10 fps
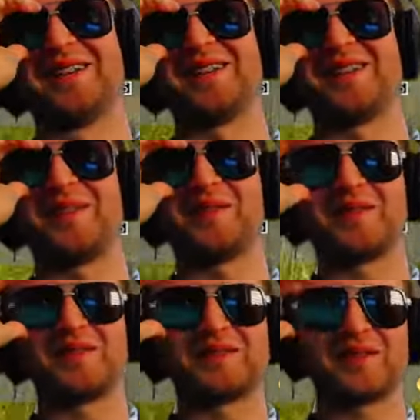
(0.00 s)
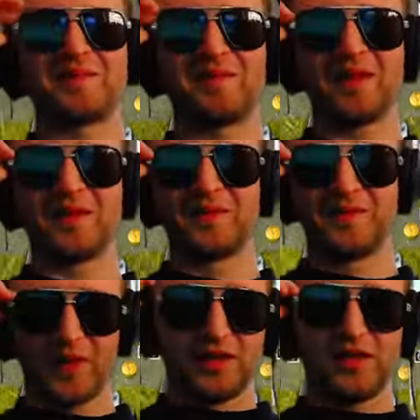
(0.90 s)
Ty teraz wszystko szpaklą.
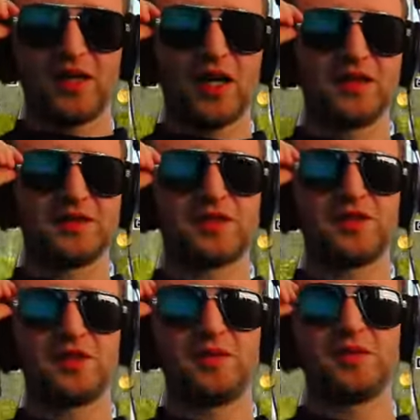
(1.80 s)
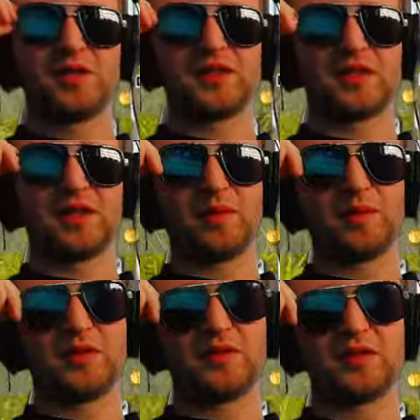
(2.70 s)
Ty idealnie, za 30 minut restart, ja
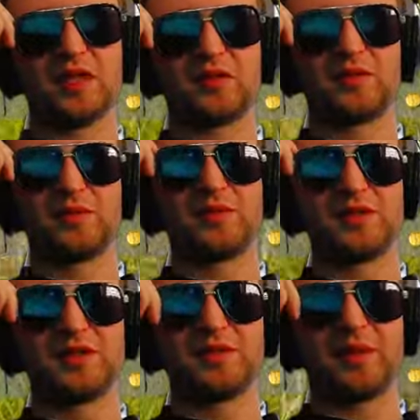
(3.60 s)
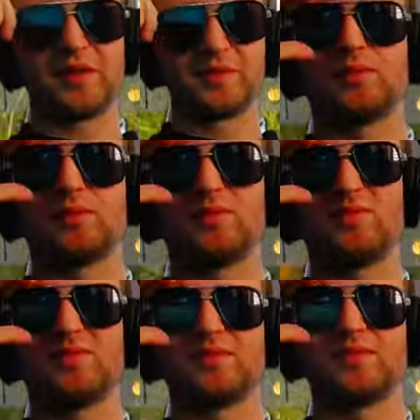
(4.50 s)
będę do restartu, bo muszę iść spać. Tak,
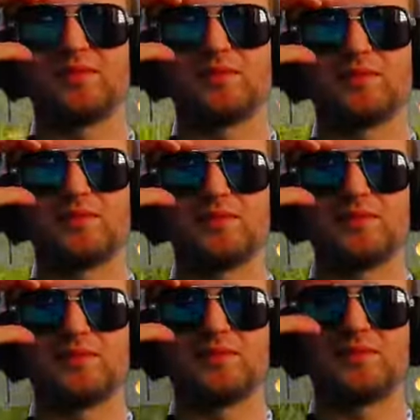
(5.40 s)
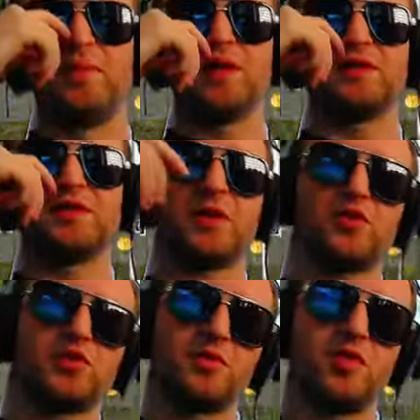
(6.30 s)
musisz, chyba chcesz. Miałem spać
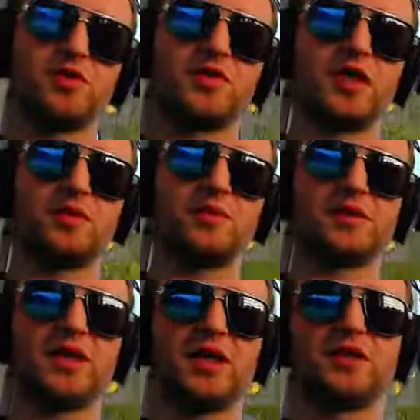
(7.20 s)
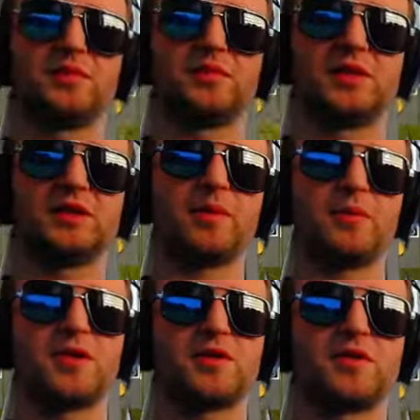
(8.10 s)
8 godzin, ale bez jaj będę spał
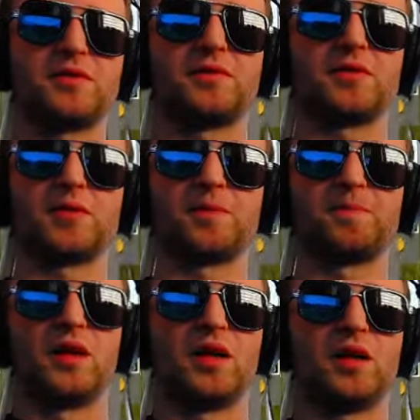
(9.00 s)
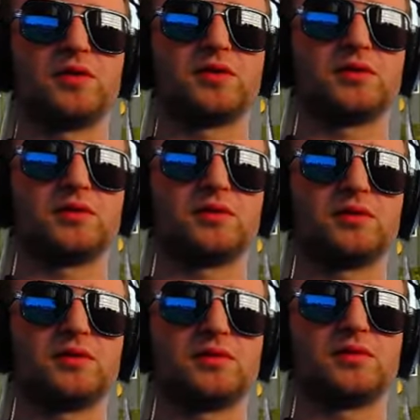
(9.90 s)
6 godzin w sumie. Ale nie miałeś
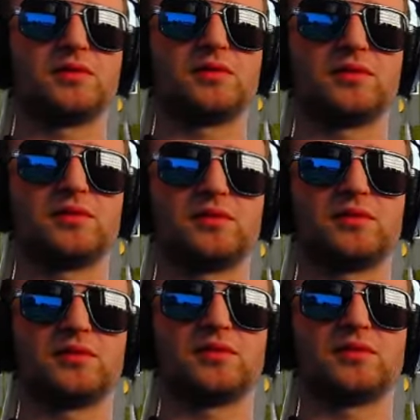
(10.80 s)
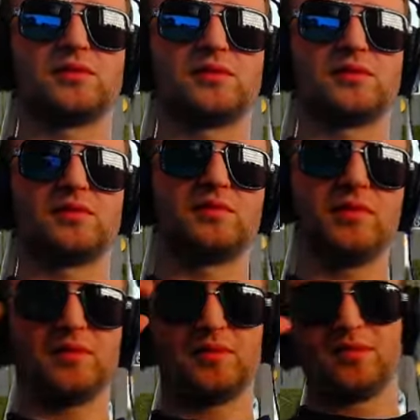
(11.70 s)
spać po 3 godziny dziennie? Coś hmm?
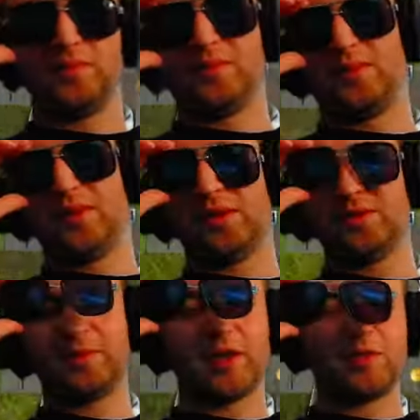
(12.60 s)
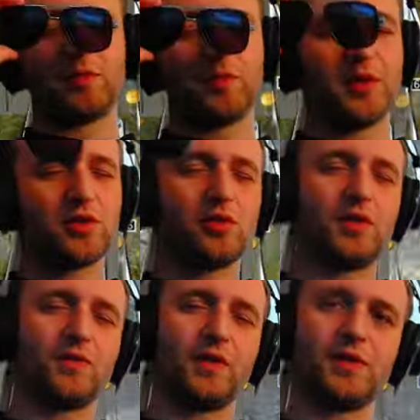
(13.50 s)
takiego? Miałem spać po 5 godzin
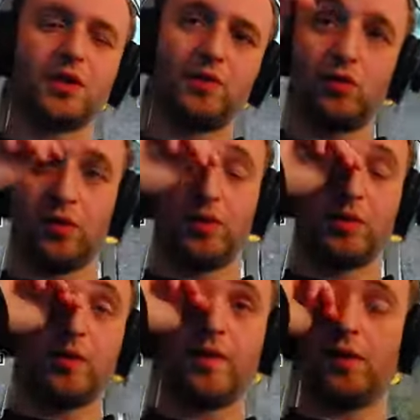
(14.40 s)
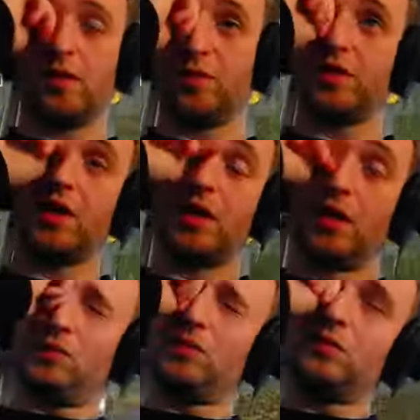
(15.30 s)
20 minut i próbowałem dzisiaj.
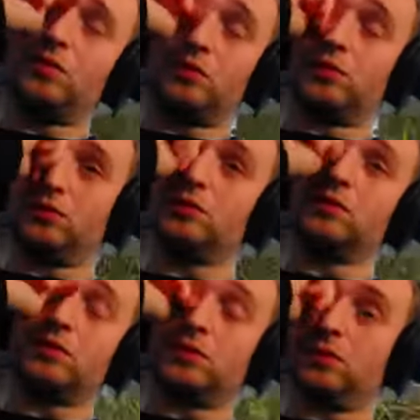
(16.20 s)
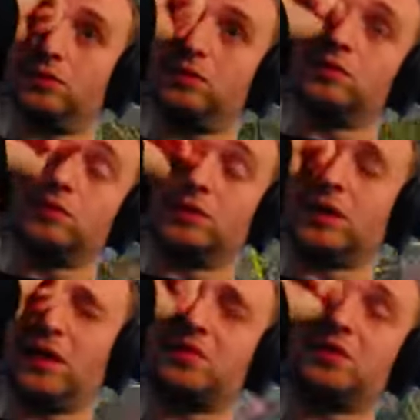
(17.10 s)
No, no właśnie widzę
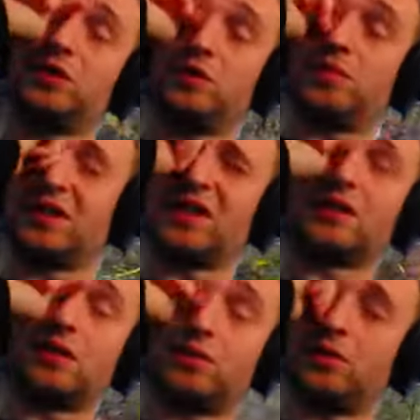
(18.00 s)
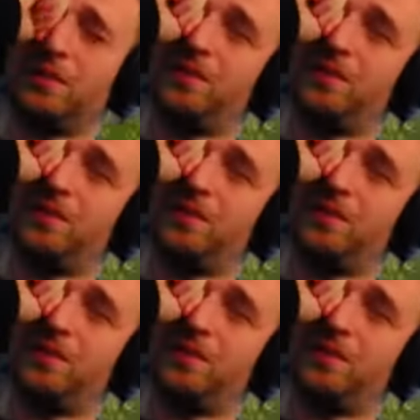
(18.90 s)
uznałem, że to przesada, bo